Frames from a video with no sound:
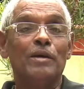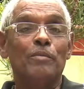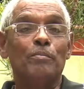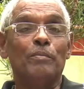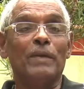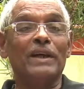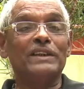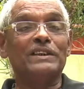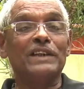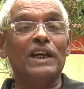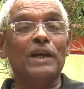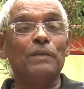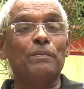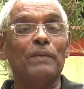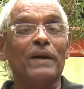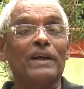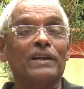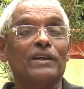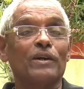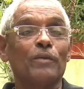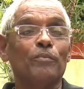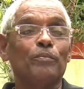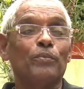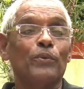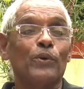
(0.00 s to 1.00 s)

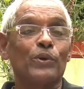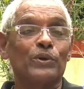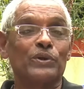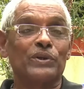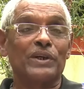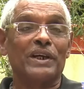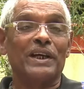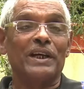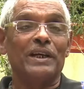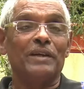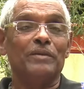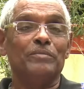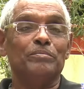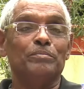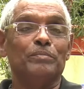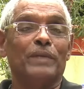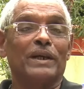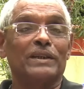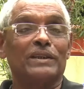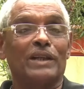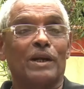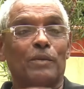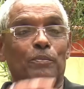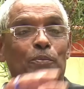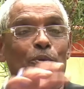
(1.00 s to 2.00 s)
మచిలీపట్నం పోర్టుకి
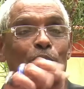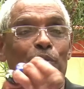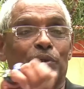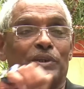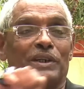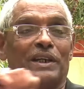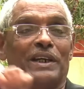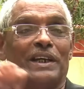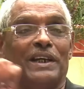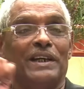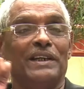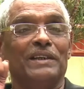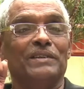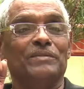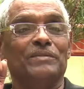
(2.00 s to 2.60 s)
బందర్ పోర్టుకి